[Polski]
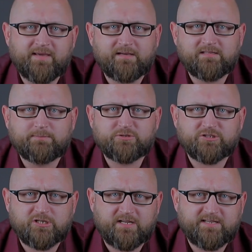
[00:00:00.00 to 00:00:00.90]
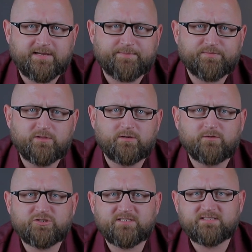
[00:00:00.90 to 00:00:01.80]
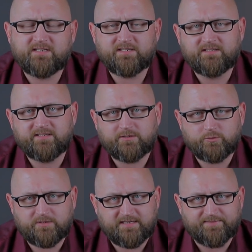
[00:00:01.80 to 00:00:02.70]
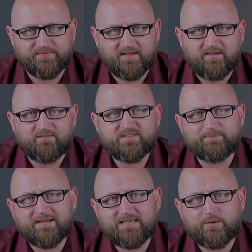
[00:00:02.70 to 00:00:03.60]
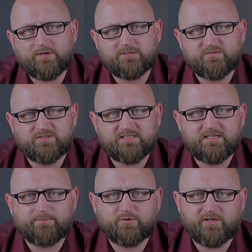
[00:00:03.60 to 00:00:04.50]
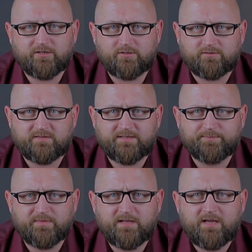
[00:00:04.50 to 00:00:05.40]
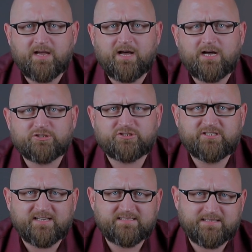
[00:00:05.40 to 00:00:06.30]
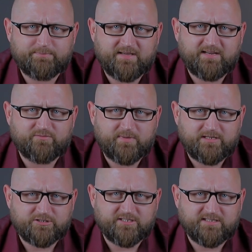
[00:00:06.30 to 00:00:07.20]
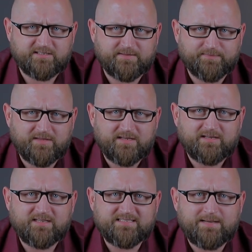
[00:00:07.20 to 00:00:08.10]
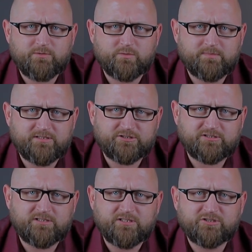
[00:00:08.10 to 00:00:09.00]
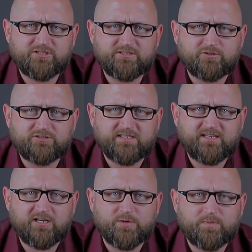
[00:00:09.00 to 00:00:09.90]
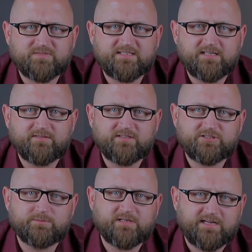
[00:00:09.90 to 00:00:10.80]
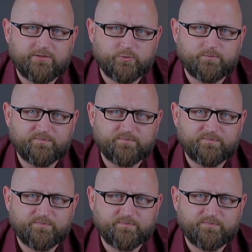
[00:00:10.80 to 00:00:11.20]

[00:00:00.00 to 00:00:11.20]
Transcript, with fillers: Piękne przeszklenia, nowoczesna architektura, wspaniałe rozwiązania projektowe, aż dech zapiera w piersiach. Na samą myśl, że coś takiego powstanie w naszym kraju.